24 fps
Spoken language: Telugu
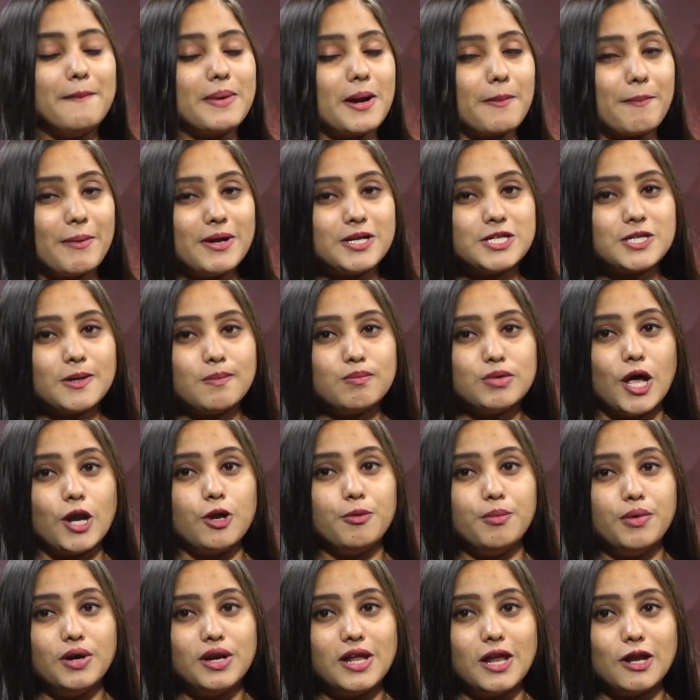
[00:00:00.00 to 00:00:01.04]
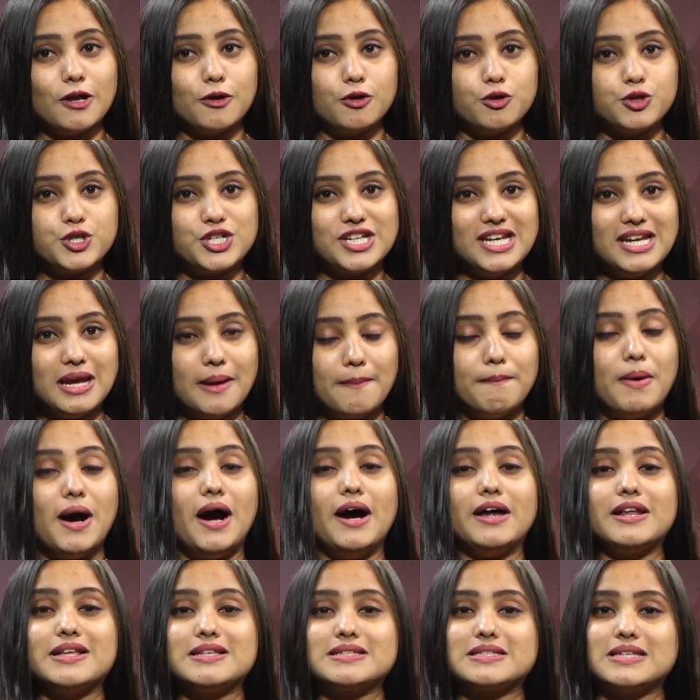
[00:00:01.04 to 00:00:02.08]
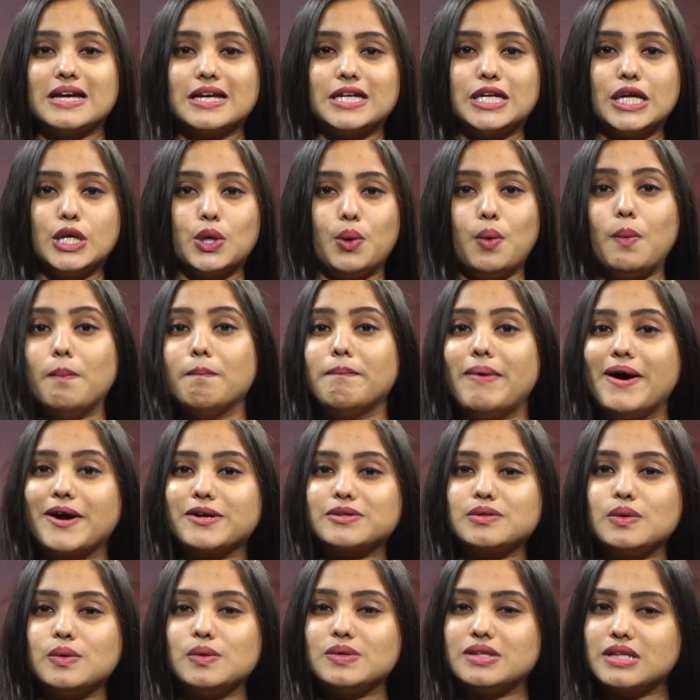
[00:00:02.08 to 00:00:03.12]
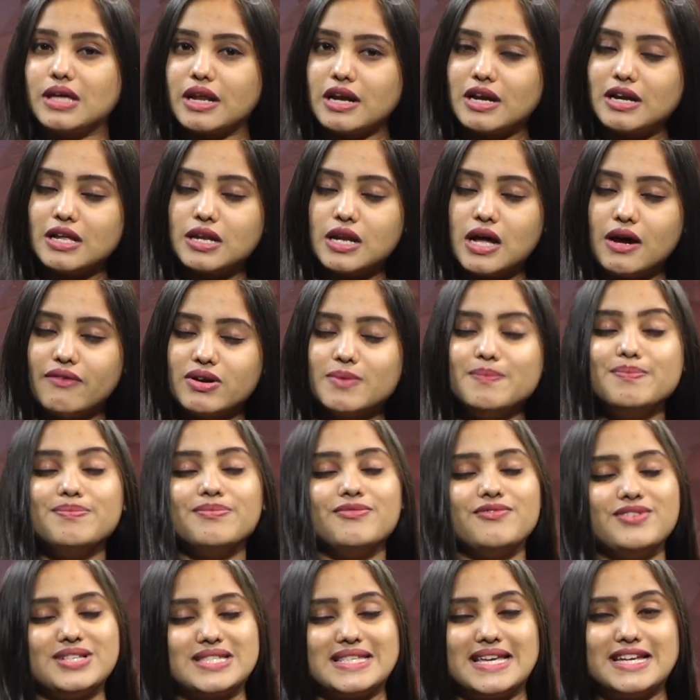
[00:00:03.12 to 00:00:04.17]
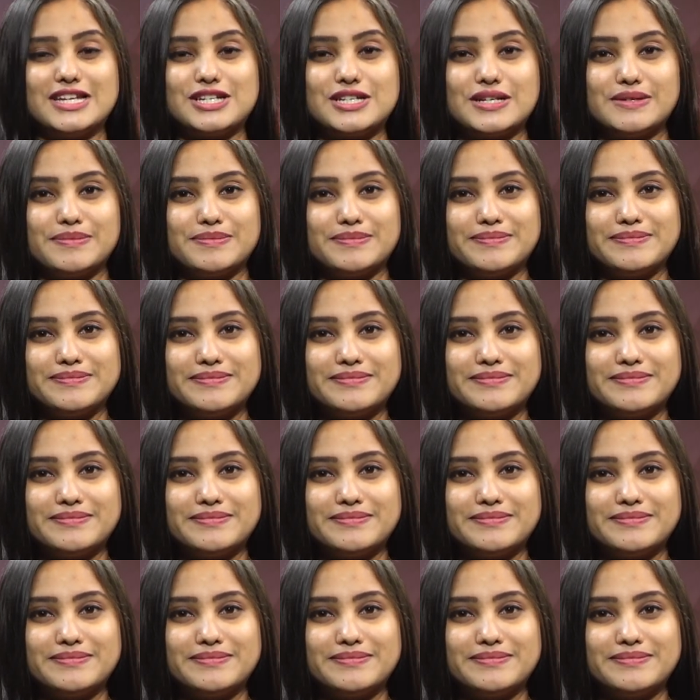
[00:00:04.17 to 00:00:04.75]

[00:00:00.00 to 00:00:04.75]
ప్రపంచం నలుమూలల నుంచి భారీ సంఖ్యలో భక్తులు తరలిరావడం విశేషం